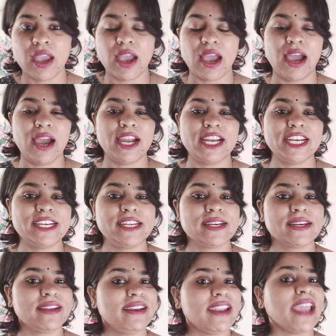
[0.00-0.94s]
and
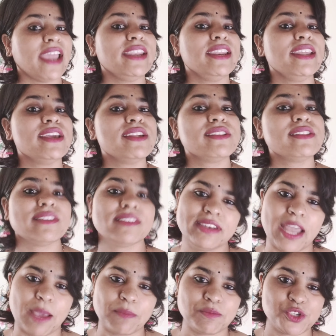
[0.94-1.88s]
nine is
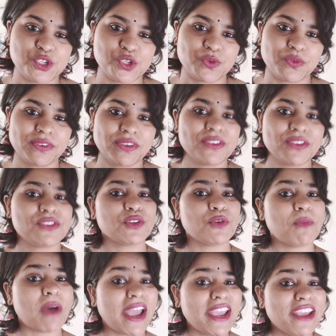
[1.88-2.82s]
neptune so
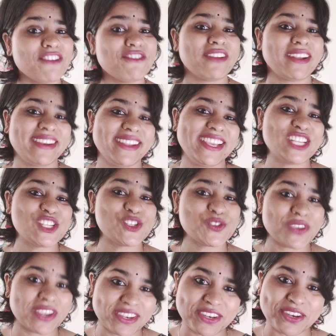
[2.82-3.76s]
my very
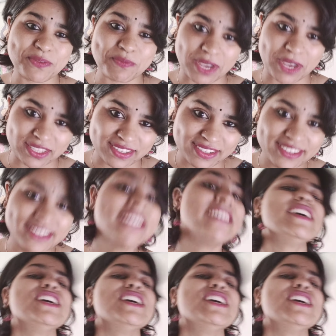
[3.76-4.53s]
educated mother